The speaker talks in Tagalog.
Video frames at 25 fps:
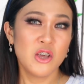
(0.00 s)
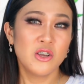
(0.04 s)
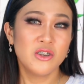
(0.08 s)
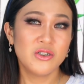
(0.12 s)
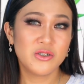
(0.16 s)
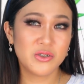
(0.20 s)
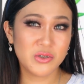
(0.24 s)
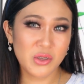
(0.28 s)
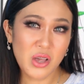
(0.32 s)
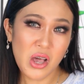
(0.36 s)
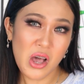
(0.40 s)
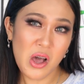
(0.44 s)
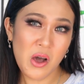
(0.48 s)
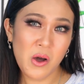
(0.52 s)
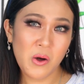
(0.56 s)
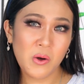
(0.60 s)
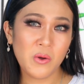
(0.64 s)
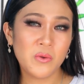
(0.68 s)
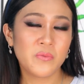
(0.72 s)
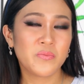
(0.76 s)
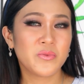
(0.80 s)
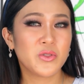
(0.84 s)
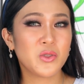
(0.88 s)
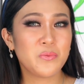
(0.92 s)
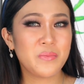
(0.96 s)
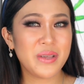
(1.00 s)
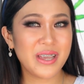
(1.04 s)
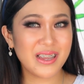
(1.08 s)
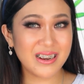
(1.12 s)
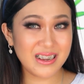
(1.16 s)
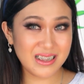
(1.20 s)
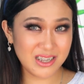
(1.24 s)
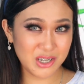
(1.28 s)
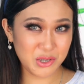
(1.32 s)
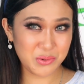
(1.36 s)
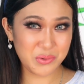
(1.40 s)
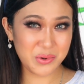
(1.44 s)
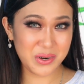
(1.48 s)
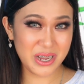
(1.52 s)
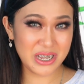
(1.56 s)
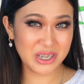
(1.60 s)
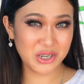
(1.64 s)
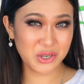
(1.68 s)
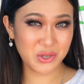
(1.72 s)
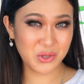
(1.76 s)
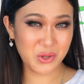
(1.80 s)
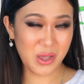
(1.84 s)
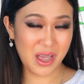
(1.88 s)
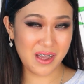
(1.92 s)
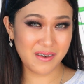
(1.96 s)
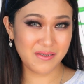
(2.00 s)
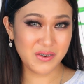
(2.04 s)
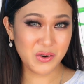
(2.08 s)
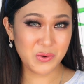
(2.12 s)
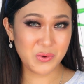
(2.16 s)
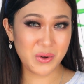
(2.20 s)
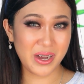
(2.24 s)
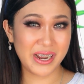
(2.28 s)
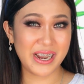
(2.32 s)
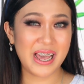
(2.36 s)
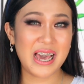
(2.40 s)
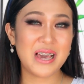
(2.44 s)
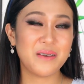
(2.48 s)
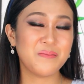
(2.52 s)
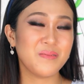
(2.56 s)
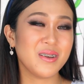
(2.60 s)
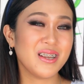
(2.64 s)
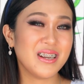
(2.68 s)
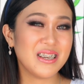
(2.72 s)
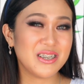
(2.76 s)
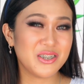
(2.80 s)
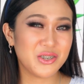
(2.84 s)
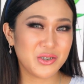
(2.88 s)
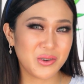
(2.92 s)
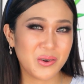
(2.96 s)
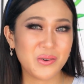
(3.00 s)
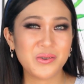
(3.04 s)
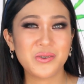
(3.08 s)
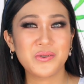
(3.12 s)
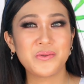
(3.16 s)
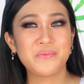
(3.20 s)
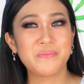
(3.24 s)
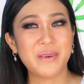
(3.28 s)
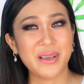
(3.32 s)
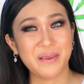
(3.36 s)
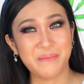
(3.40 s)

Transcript: So, to be an inspiration to everyone, I'm gonna show you